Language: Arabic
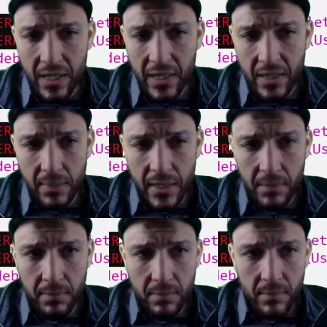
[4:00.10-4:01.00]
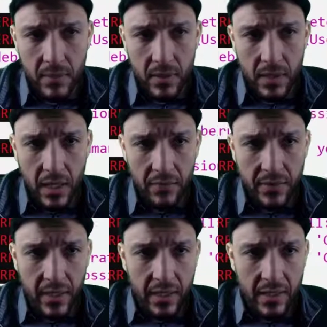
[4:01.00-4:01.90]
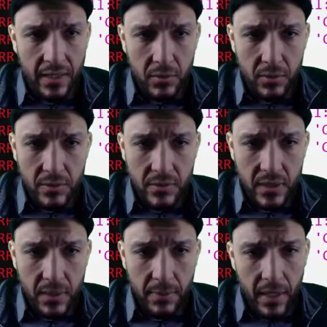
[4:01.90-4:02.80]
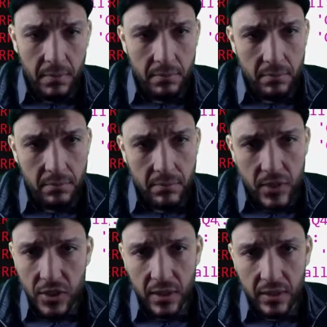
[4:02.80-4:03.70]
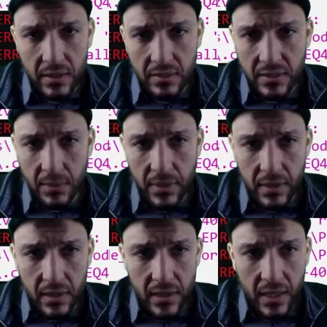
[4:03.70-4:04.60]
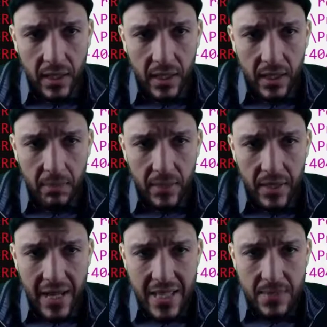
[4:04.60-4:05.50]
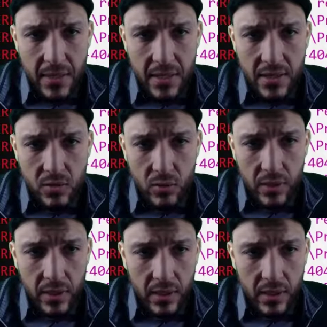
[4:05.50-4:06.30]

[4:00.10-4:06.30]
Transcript: لي انا تمام لا في عندي ايرورز يبقى مش هقدر استمر ان انا اكمل لازم انستول